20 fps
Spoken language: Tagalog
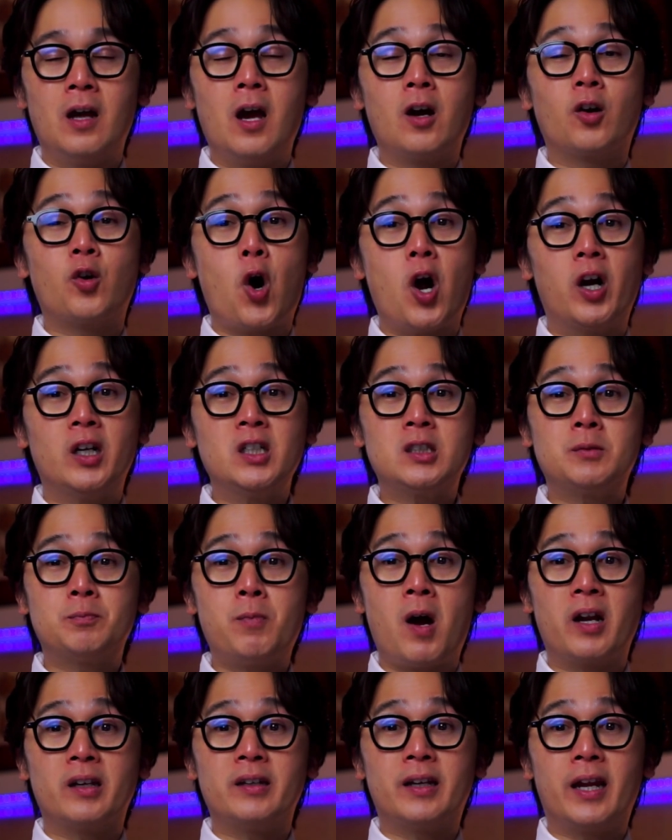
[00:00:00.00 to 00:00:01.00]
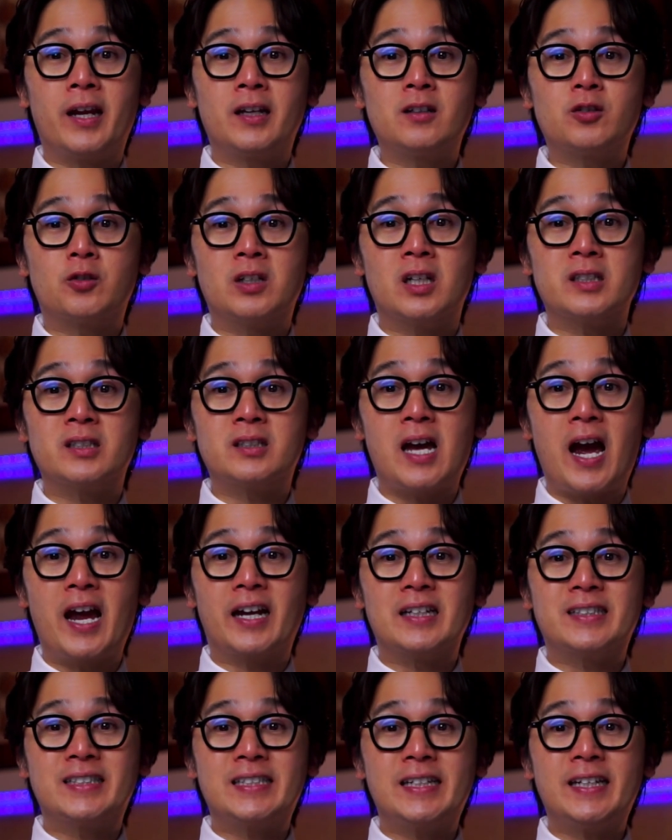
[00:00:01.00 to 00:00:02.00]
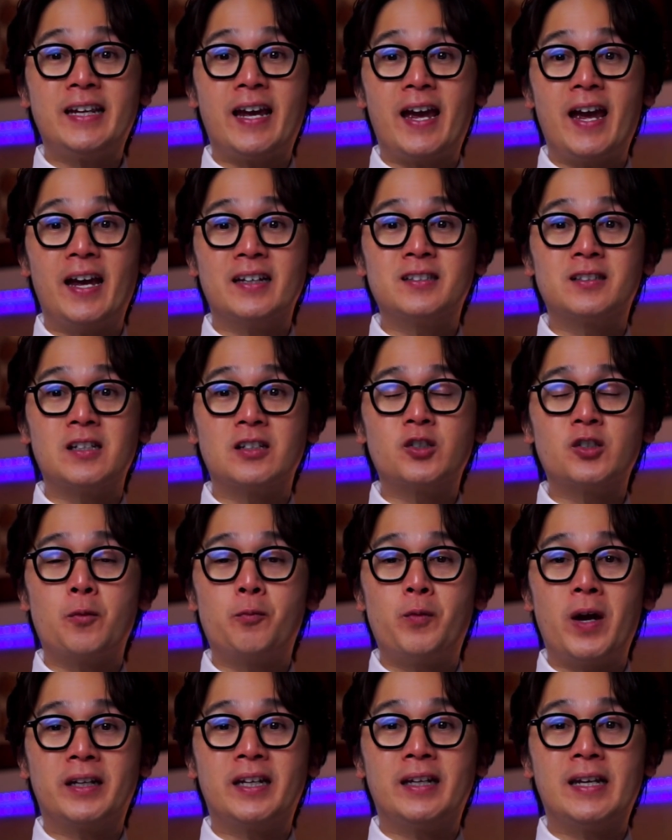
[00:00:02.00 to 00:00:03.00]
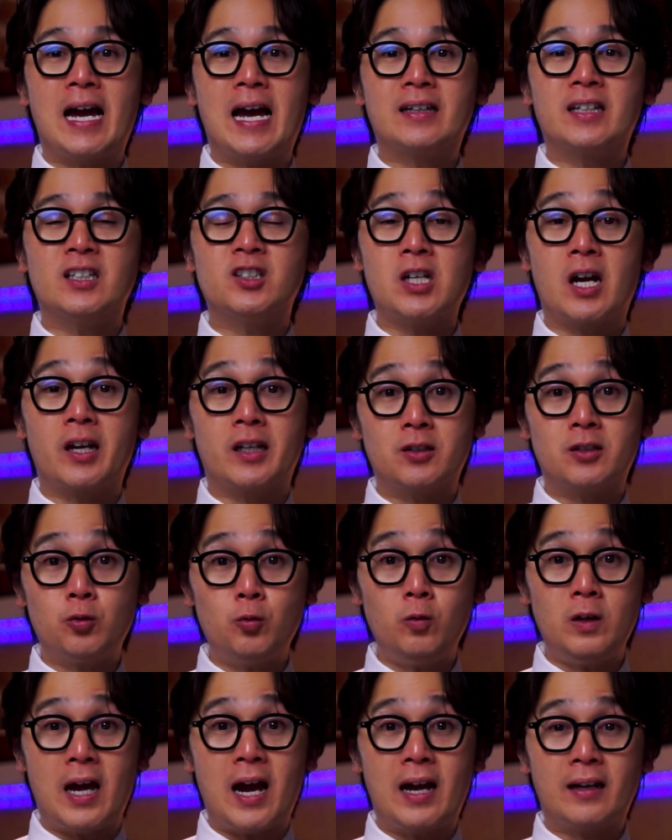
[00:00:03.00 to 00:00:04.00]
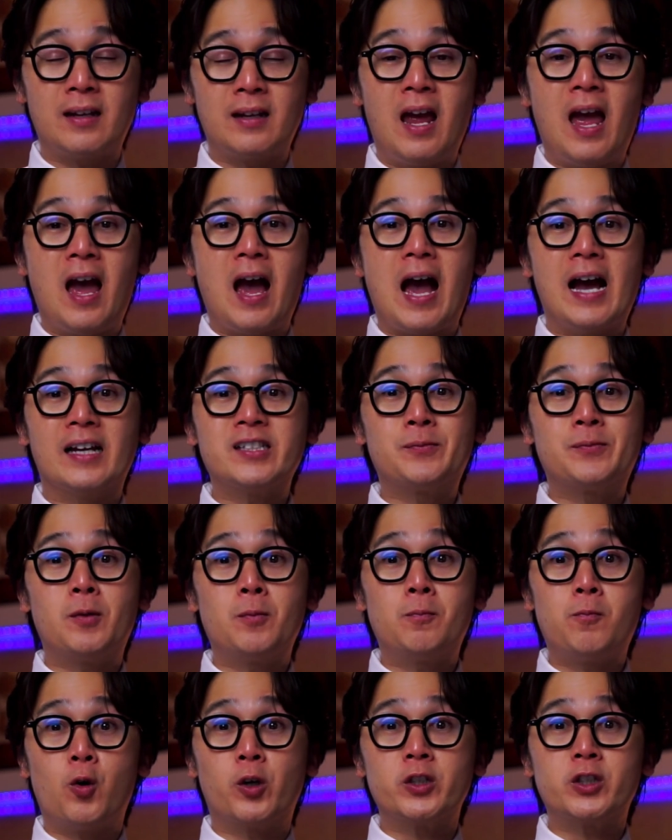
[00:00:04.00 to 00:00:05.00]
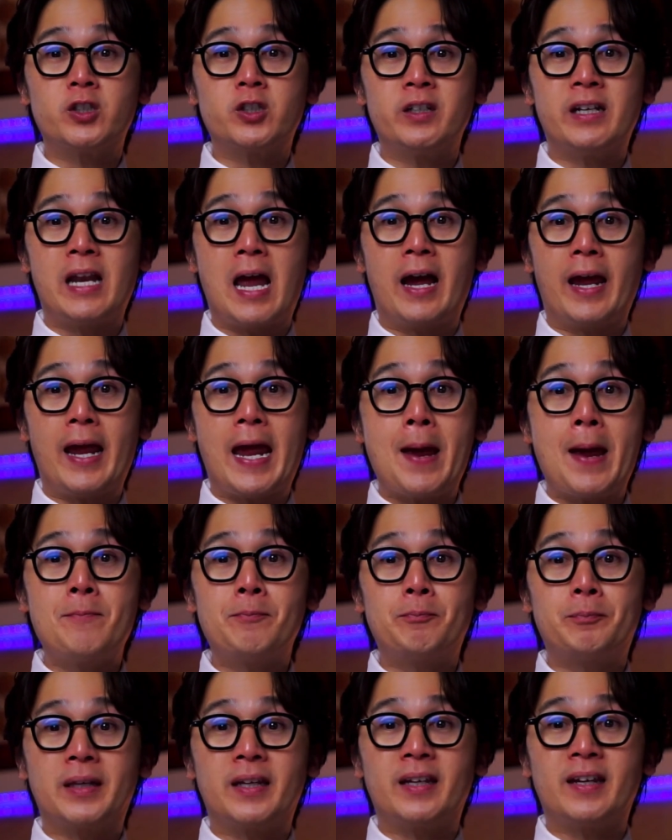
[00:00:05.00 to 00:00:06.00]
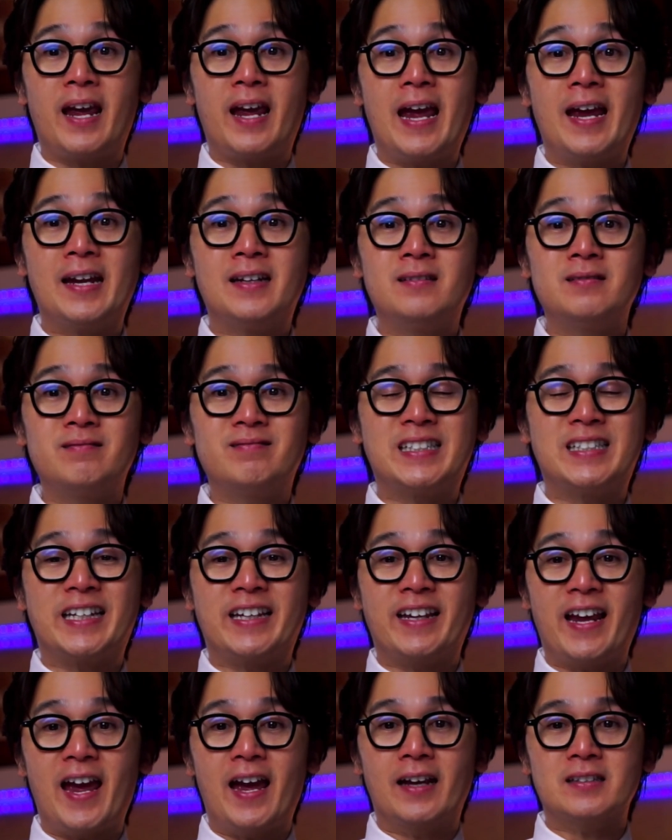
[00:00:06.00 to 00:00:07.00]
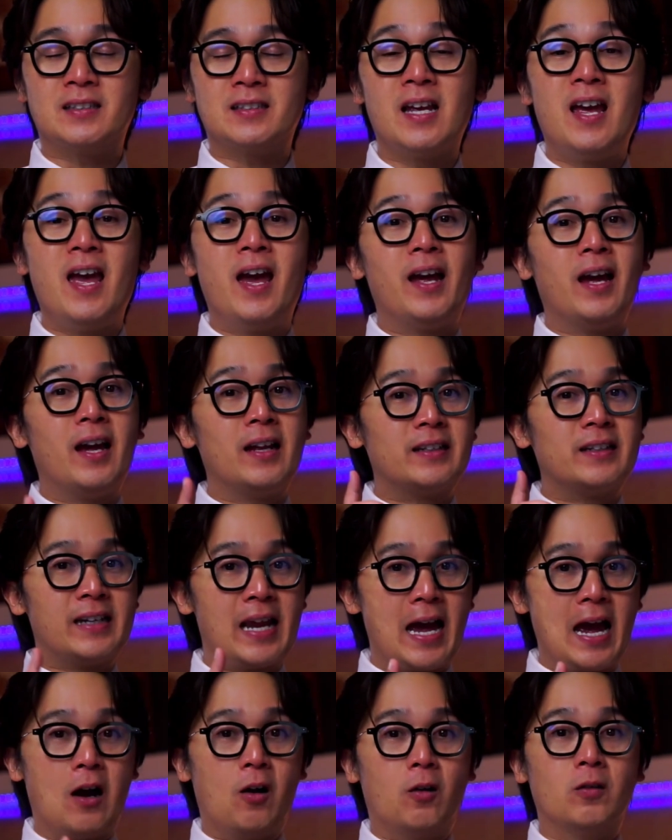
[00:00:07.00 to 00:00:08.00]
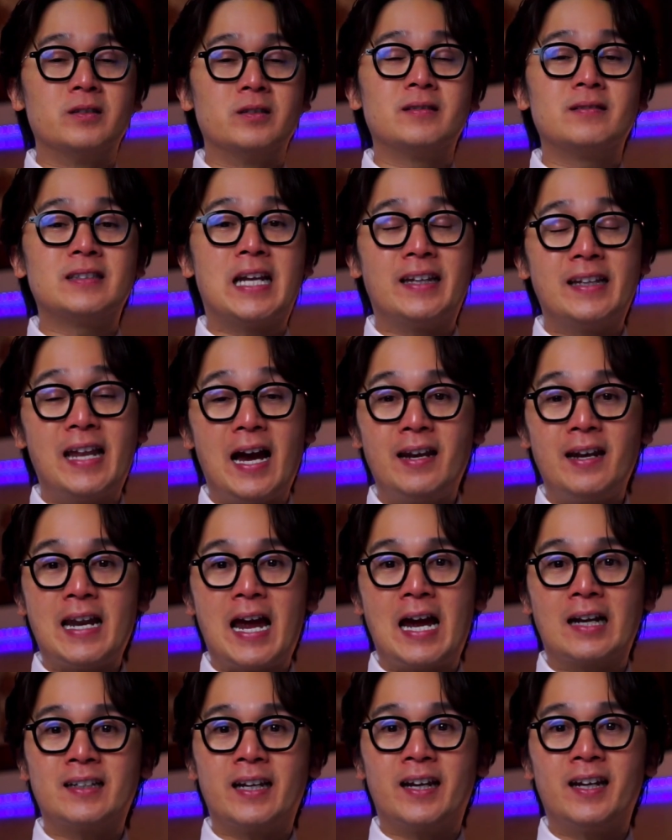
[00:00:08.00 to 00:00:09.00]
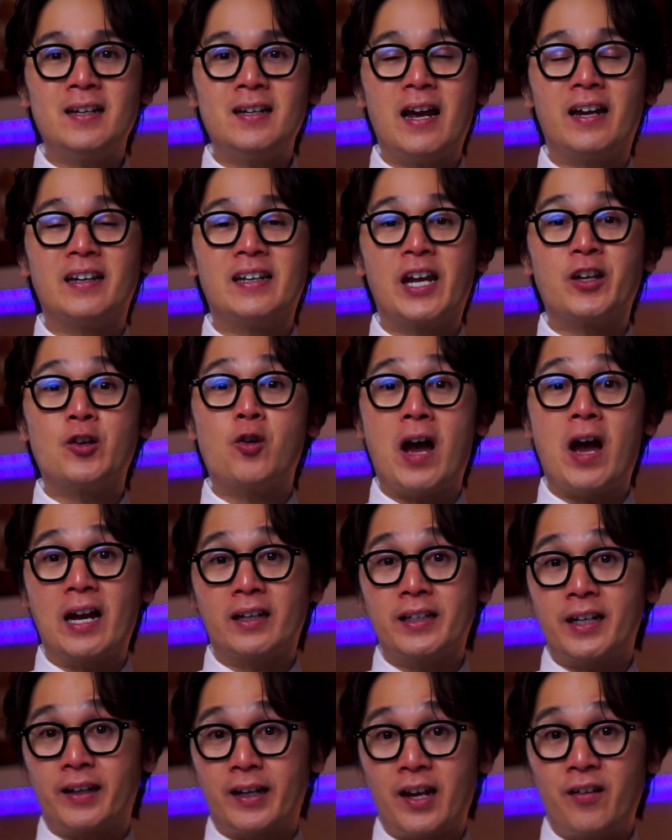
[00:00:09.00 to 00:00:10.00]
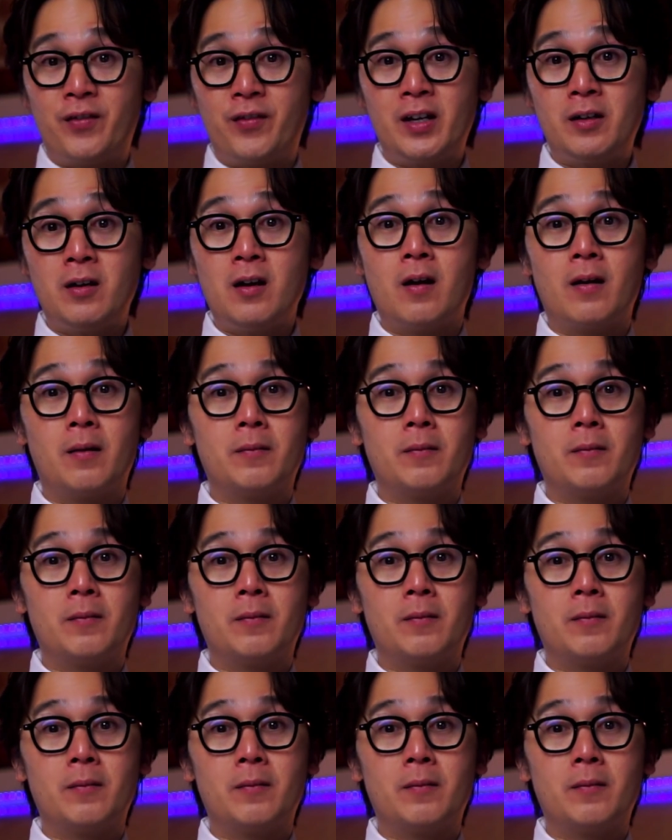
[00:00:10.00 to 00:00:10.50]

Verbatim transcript: corresponding to the side TS. So pwede natin siyang isulat as proportion ng MP and TS. Now, tandaan natin na yung ating given